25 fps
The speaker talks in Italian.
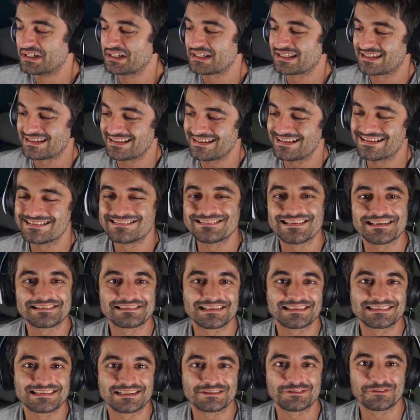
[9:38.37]
che sia
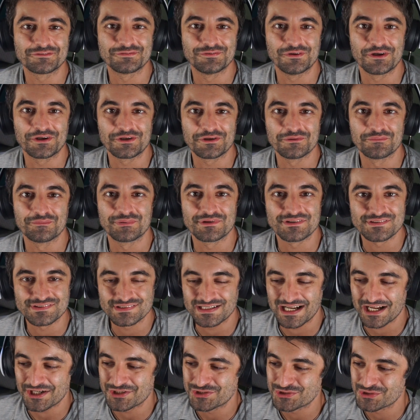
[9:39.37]
saltato fuori un
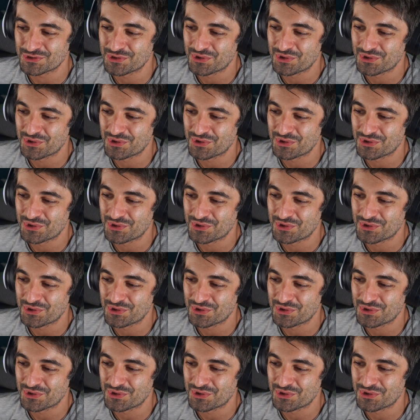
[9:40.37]
personaggio